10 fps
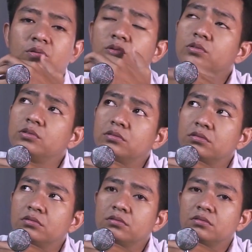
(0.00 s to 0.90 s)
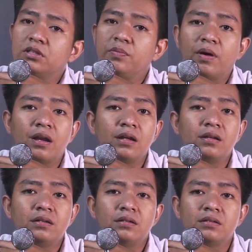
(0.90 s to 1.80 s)
Terus
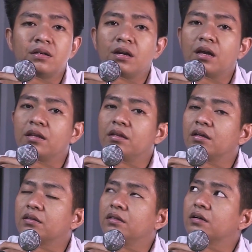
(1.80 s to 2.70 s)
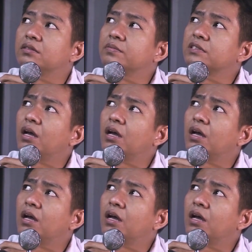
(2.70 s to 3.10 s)
Gimana dengan yang tidak sama